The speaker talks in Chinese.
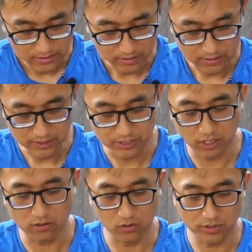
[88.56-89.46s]
一个小
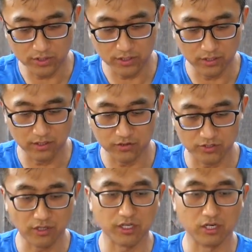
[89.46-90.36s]
就
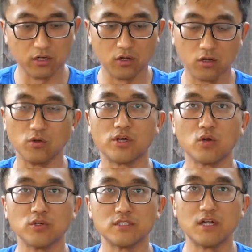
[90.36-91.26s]
小拧，有一个
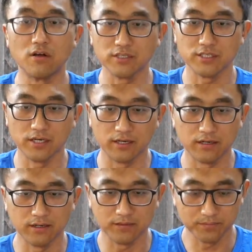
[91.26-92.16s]
螺丝刀，
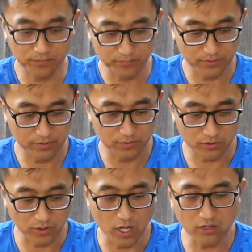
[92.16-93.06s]
呃，就
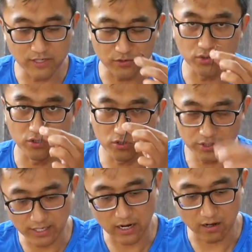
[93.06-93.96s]
是后楼上所有的都
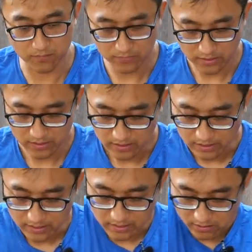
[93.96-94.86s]
是这个号。
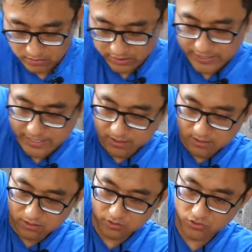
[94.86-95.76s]
然后呢，这个呢
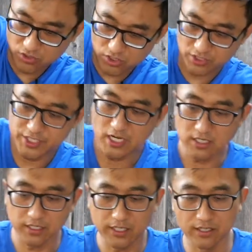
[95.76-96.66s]
就是枪
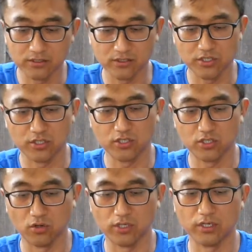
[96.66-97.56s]
上的一个就是
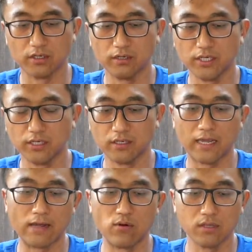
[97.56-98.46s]
手的一个
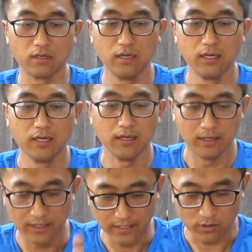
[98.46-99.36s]
开关，
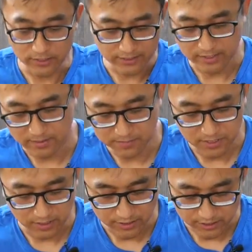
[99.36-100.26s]
呃，一会儿再讲，咱们
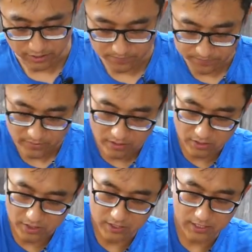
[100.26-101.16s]
再讲这事儿。然后
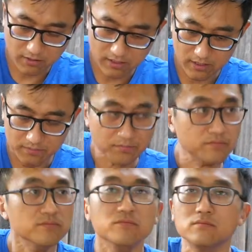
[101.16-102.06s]
剩下的话呢，
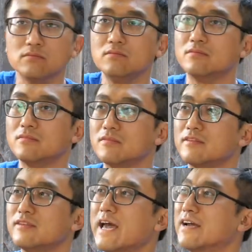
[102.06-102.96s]
嗯，
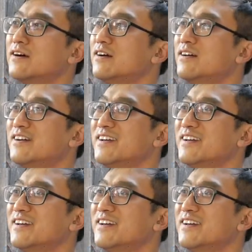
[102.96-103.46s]
哪个